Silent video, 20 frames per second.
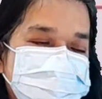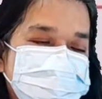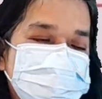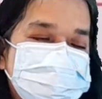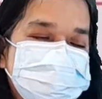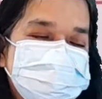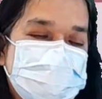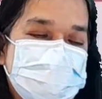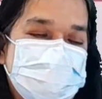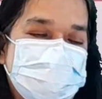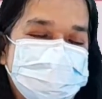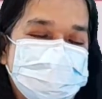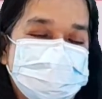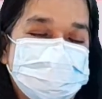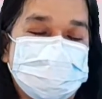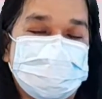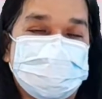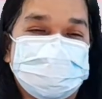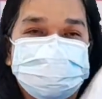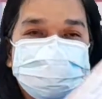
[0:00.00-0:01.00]
วิชาวิ
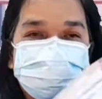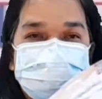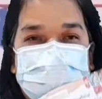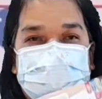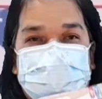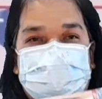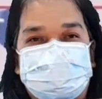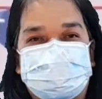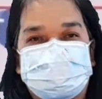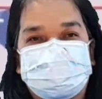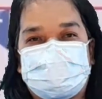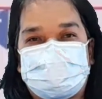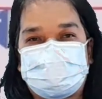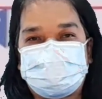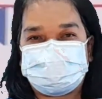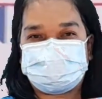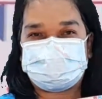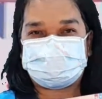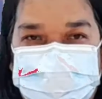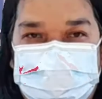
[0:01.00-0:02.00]
ทยาศาสตร์นะคะ
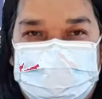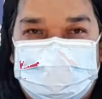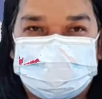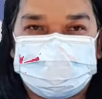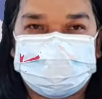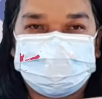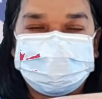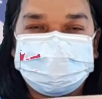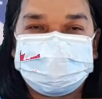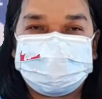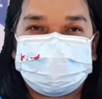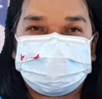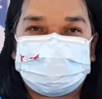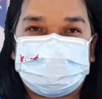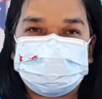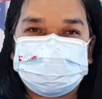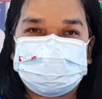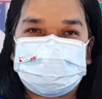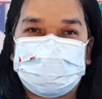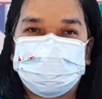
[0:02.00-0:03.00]
เด็กๆ
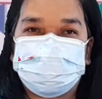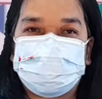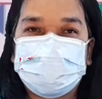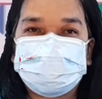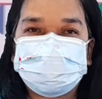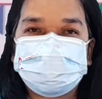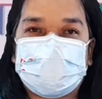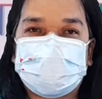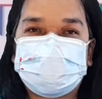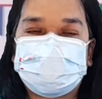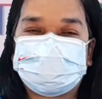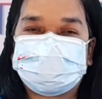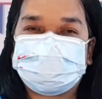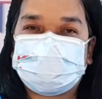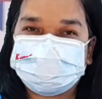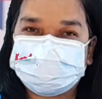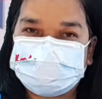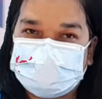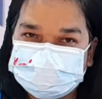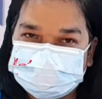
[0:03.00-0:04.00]
แต่สามารถใช้ใน
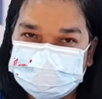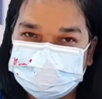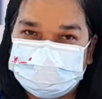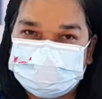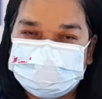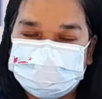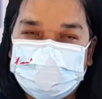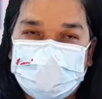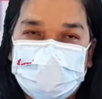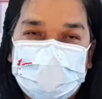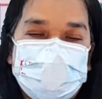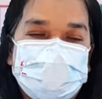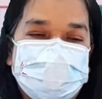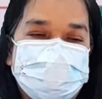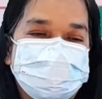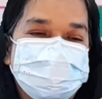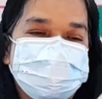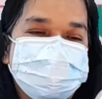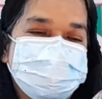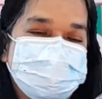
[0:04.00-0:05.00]
ทักษะชีวิตได้
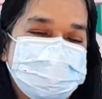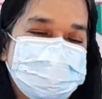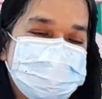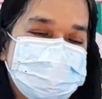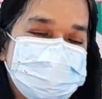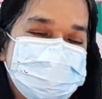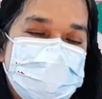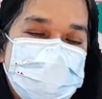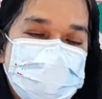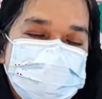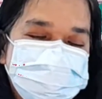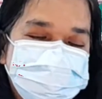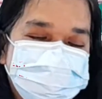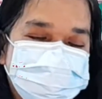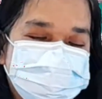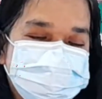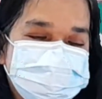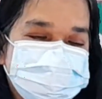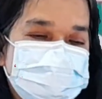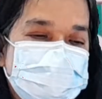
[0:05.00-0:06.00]
หน้า
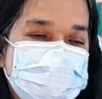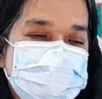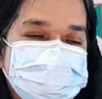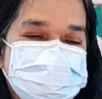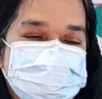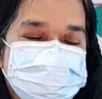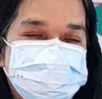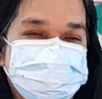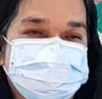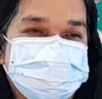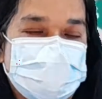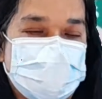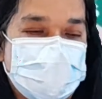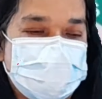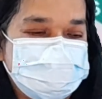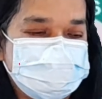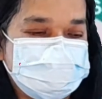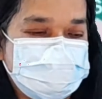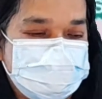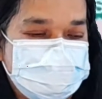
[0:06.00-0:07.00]
หน้าเกือบสุดท้าย
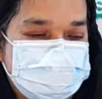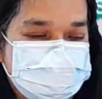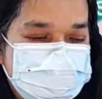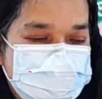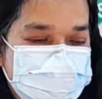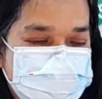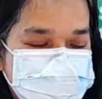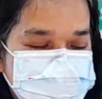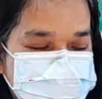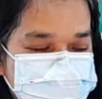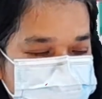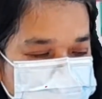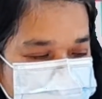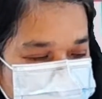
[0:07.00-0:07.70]
เลยค่ะเด็กๆ